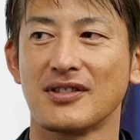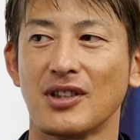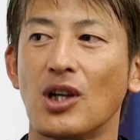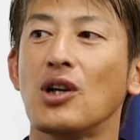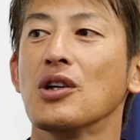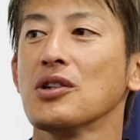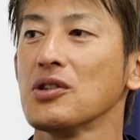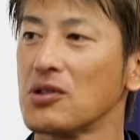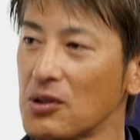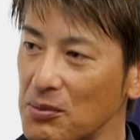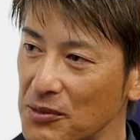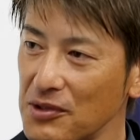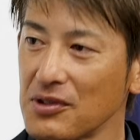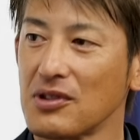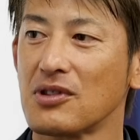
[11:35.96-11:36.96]
ああいいと
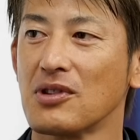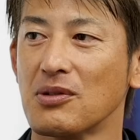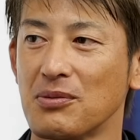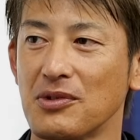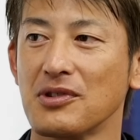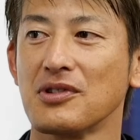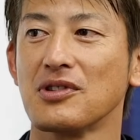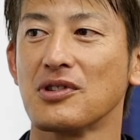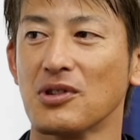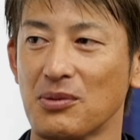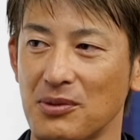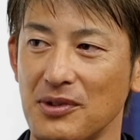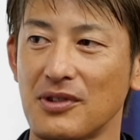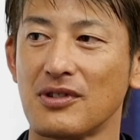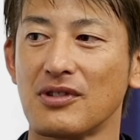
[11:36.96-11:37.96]
思ういいと思ういいと思
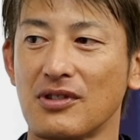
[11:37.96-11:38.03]
う、はい